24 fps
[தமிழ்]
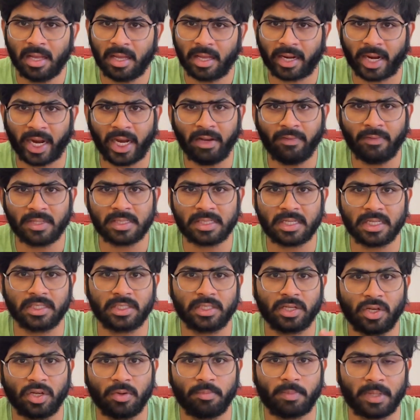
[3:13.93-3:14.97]
ரயில்வே
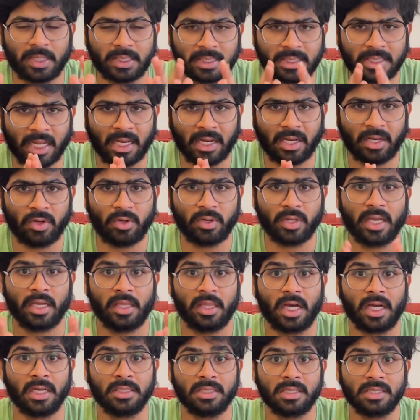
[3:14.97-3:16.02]
ஸ்டேஷன்லயோ பஸ் ஸ்டாண்ட்லயோ
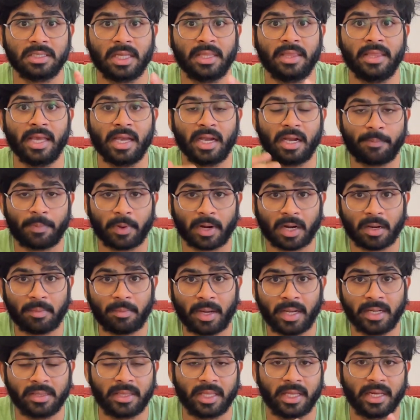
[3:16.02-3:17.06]
ஏதாச்சும் சந்தேகப்படுற
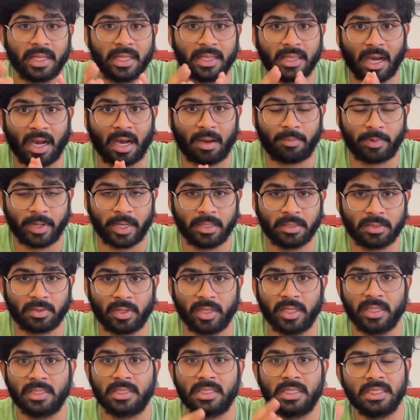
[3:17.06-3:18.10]
மாதிரி தெரியுதா அப்படின்னு
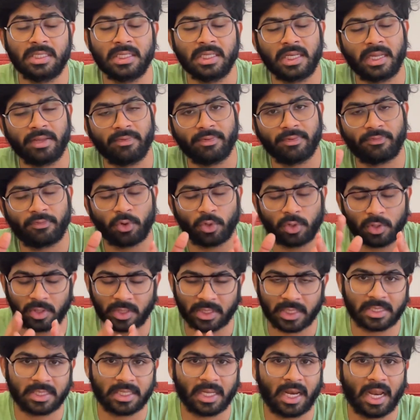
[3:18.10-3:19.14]
சொல்லி சிசிடிவி
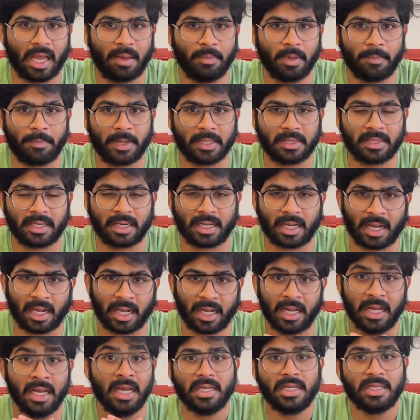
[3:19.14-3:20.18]
ஃபோட்டேஜஸ் எல்லாமே பார்த்துருக்காங்க
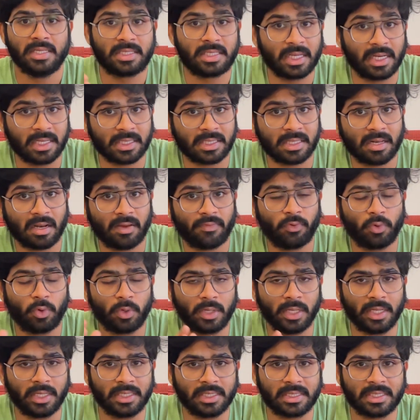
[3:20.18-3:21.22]
சில சில
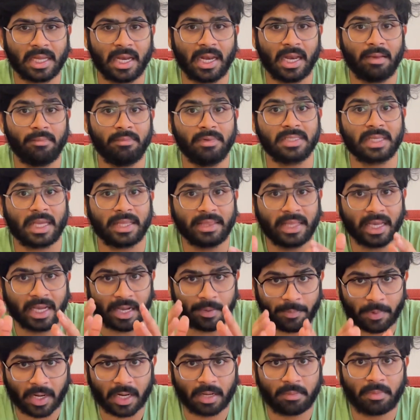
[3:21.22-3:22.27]
ஃபூட்டேஜஸ் எல்லாமே
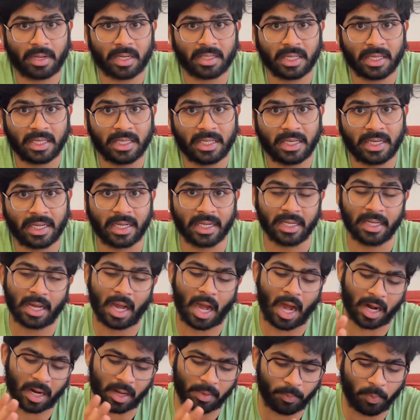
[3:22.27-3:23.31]
சந்தேகப்படுற மாதிரி தான் இருக்கு
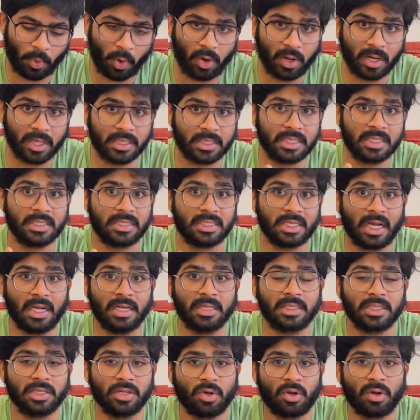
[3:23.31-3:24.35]
ஆனா போலீஸ் இஷான்
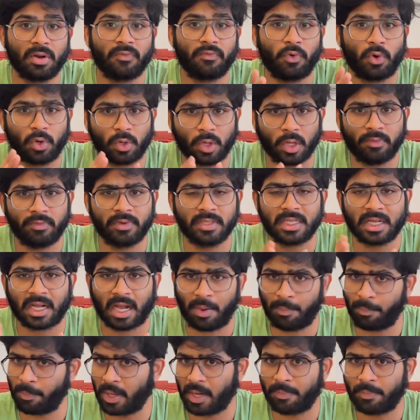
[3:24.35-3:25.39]
சிங்கோட போட்டோ வச்சு
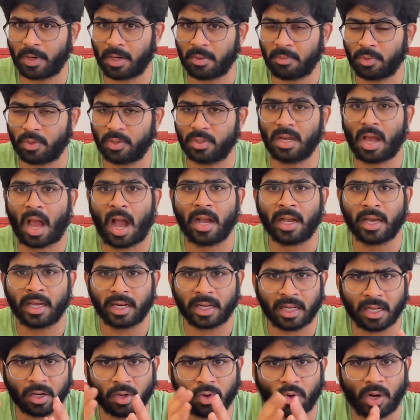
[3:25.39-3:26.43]
கம்பேர் பண்ணும்போது அங்க அங்கே
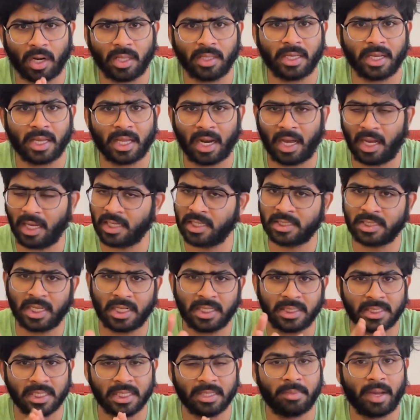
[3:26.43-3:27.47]
இருக்கிற குழந்தைங்களாம்
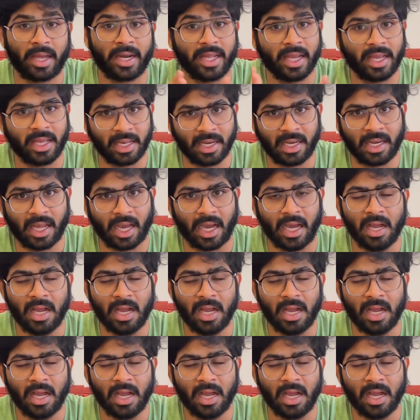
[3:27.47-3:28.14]
இஷாந்த் சிங் மாதிரியே இல்லை